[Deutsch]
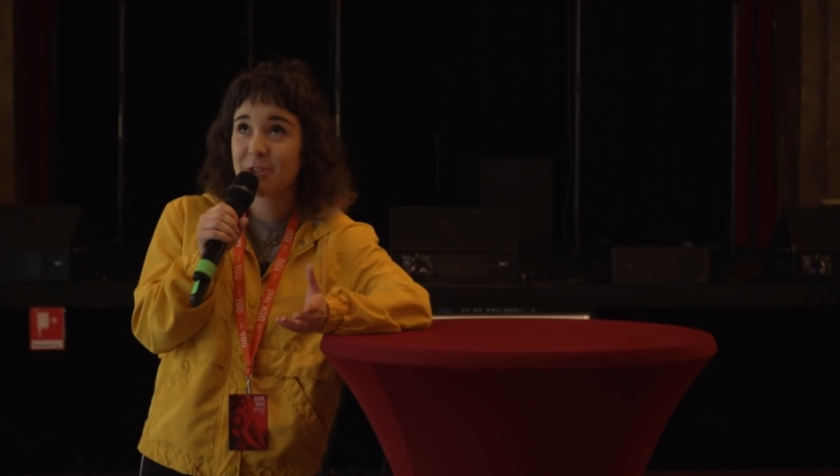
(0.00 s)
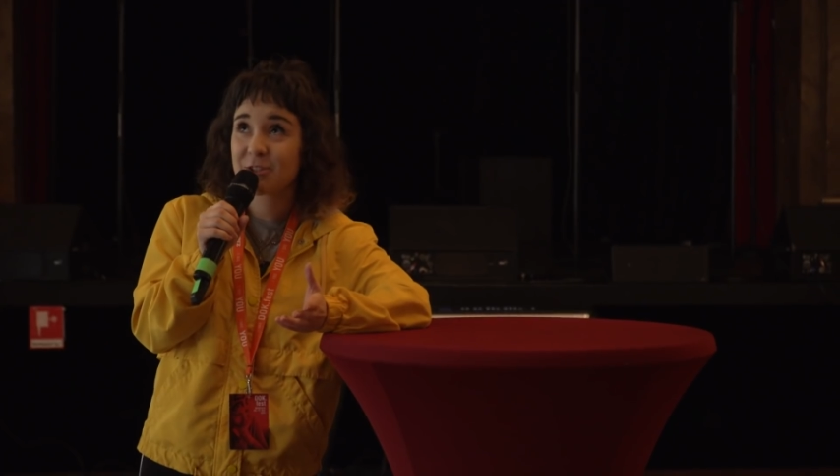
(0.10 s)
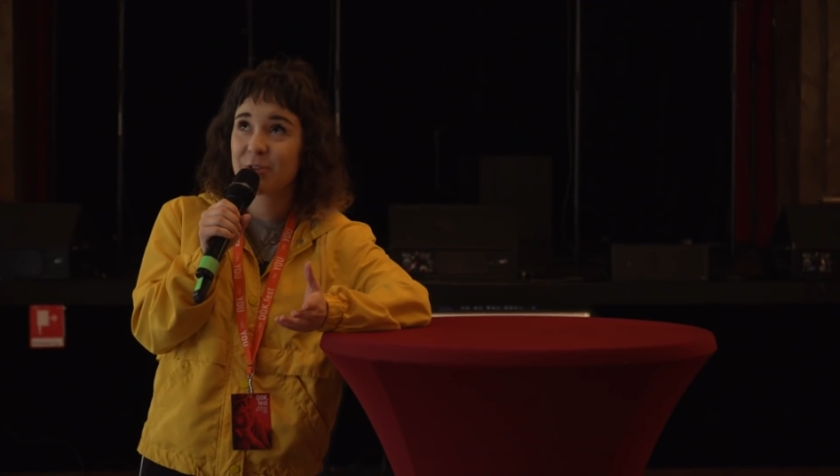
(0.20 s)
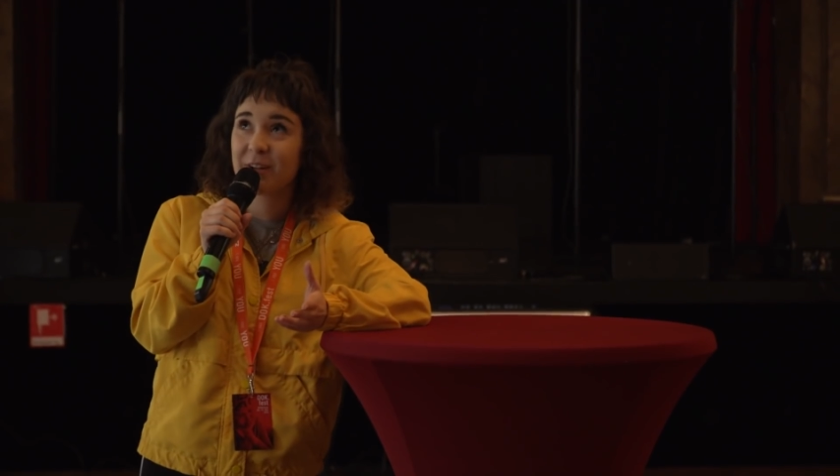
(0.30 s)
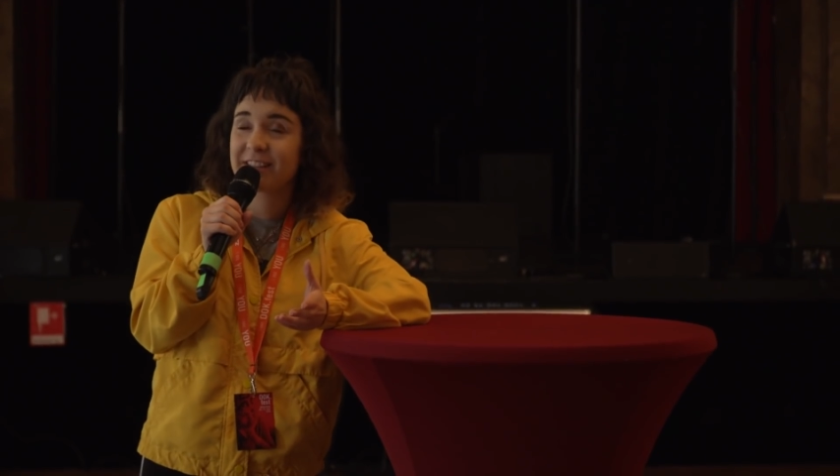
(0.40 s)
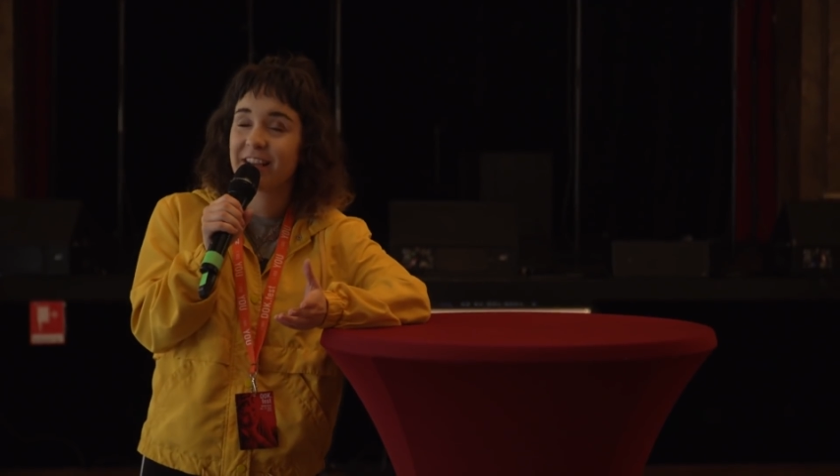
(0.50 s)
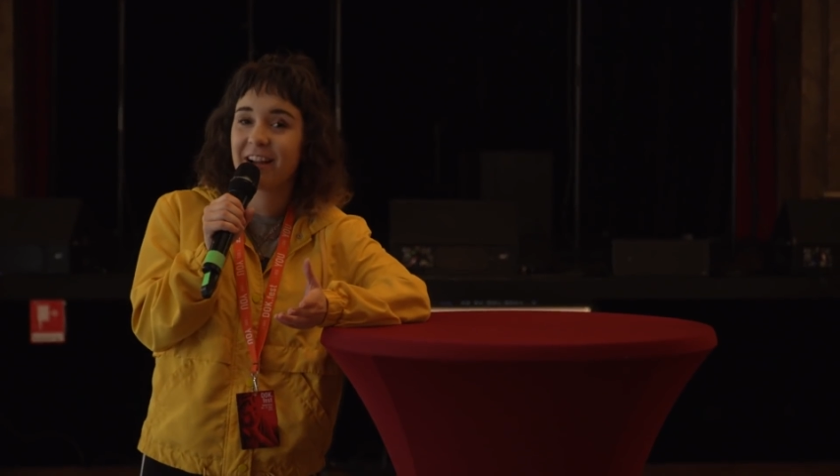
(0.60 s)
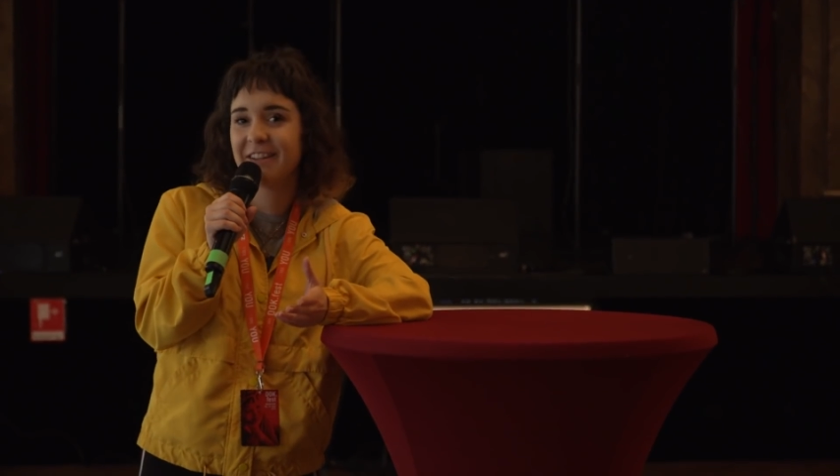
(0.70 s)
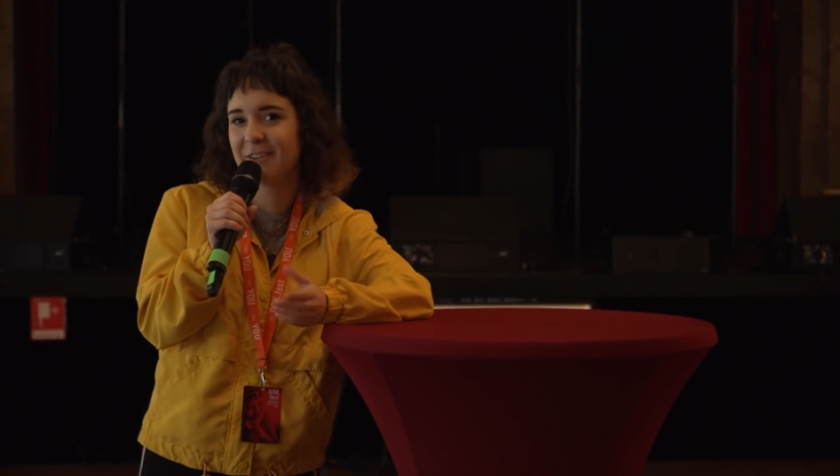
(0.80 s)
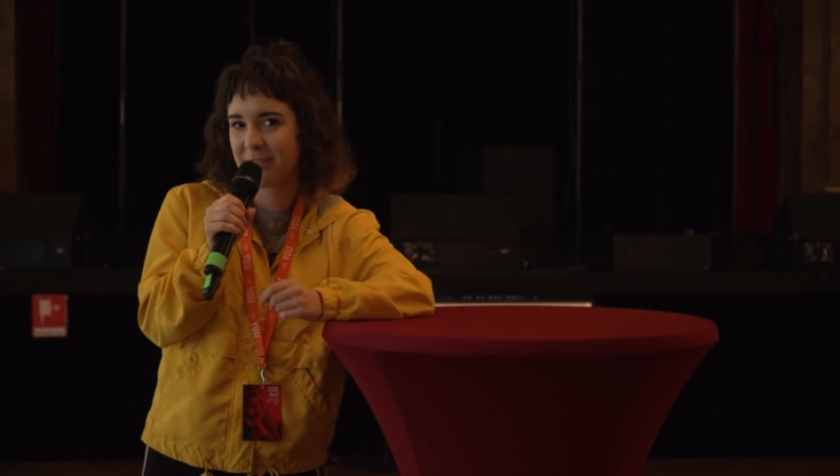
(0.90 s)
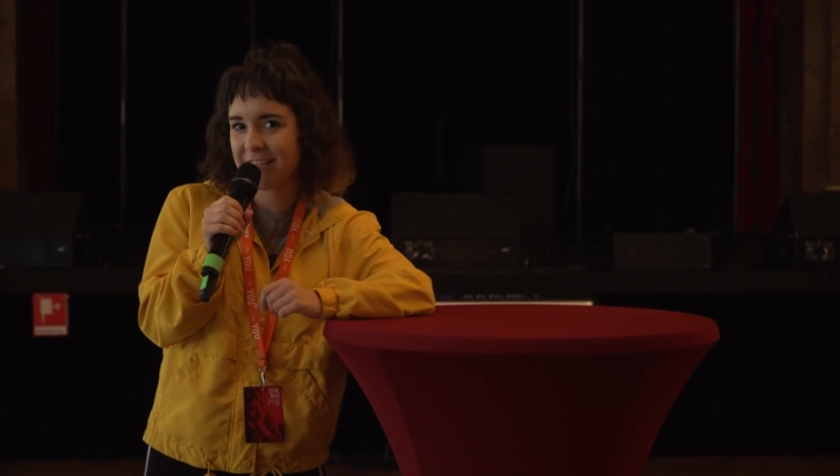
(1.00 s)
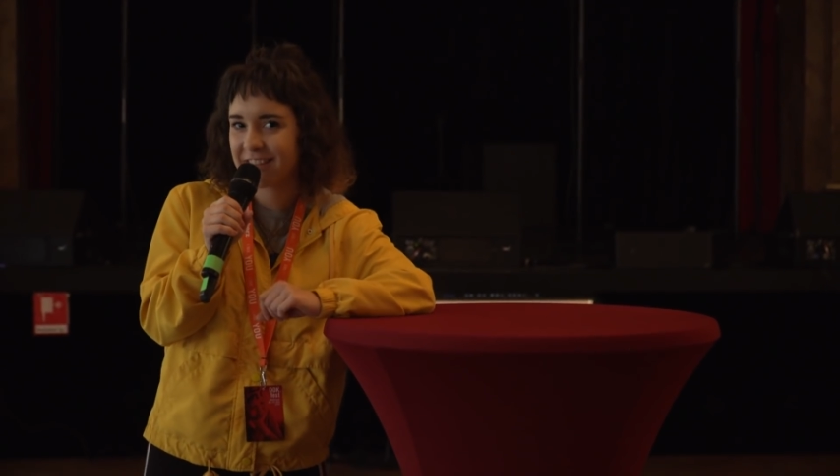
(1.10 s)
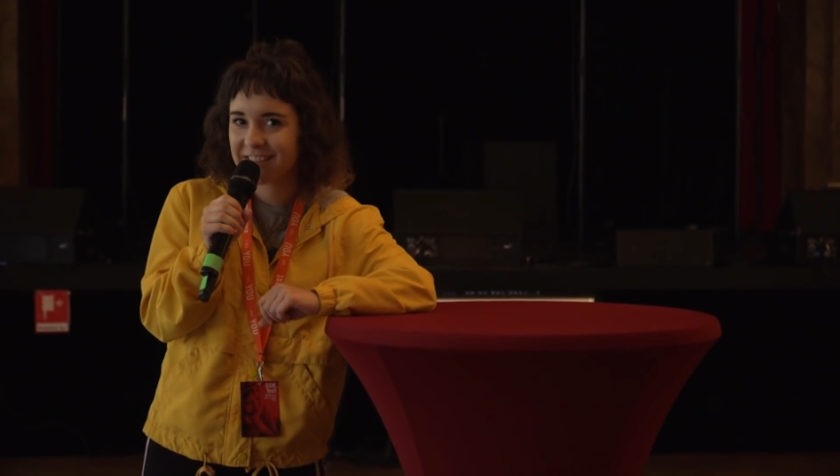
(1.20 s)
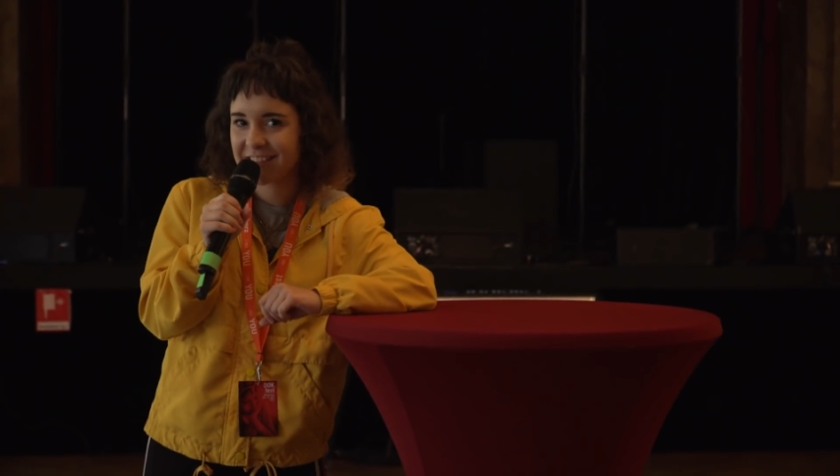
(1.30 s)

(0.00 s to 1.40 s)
für ein schöner Saal hier, oder?